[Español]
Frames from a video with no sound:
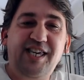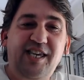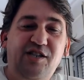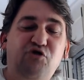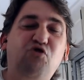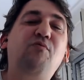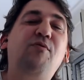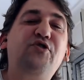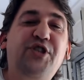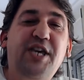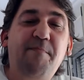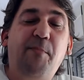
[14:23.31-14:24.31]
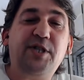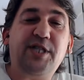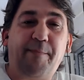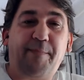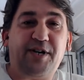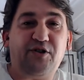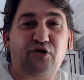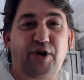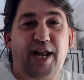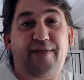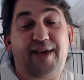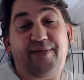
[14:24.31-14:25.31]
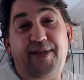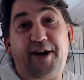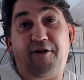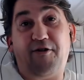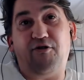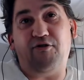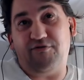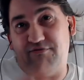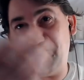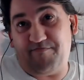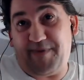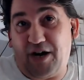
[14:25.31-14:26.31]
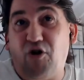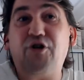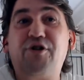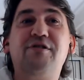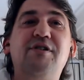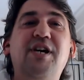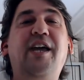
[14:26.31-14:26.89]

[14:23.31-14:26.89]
¿y tuvo tiempo esta persona de hacerlo mejor?